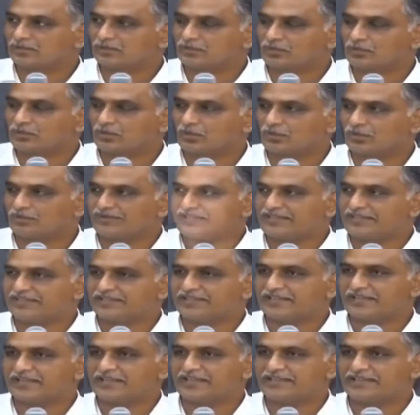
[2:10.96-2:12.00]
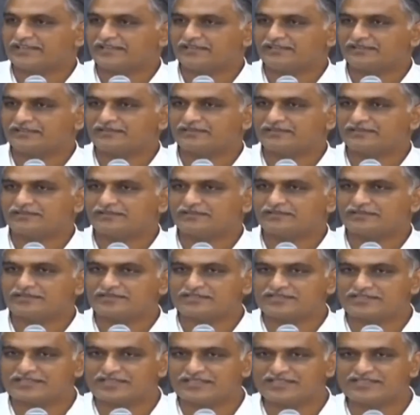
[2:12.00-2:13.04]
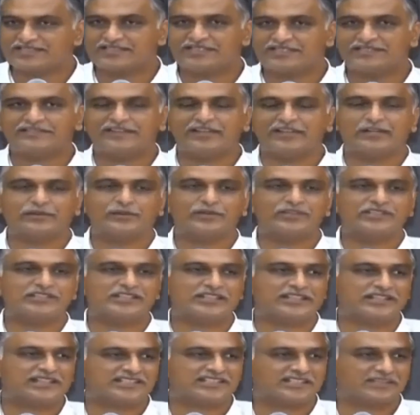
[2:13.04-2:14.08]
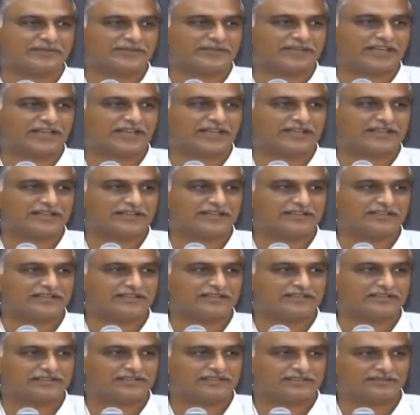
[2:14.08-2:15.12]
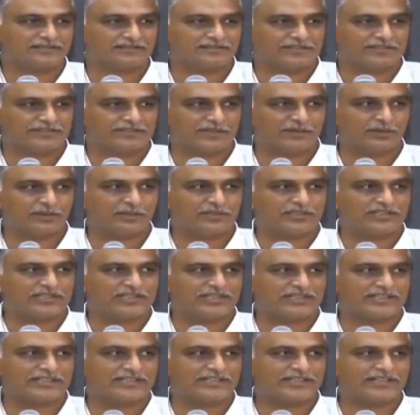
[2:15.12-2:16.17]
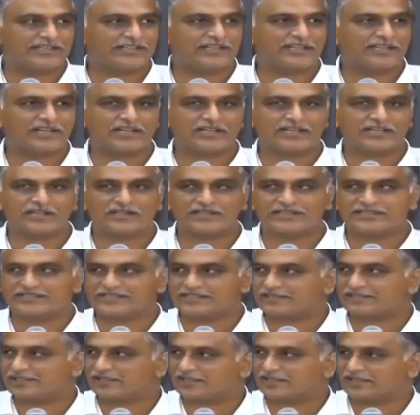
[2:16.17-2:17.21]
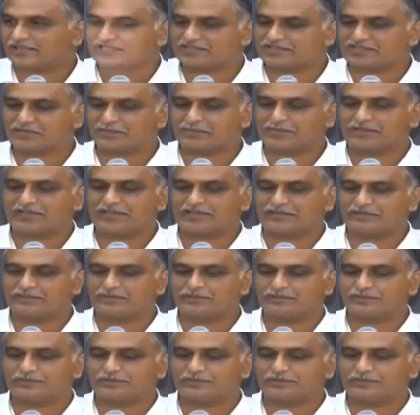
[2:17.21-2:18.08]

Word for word: కోవిడ్ అని కానీ జీఎస్టీ వల్ల వచ్చే నష్టమని కానీ విడగొట్టాలని ఎక్కడ అటార్నీ జనరల్ గారు చెప్పలేదు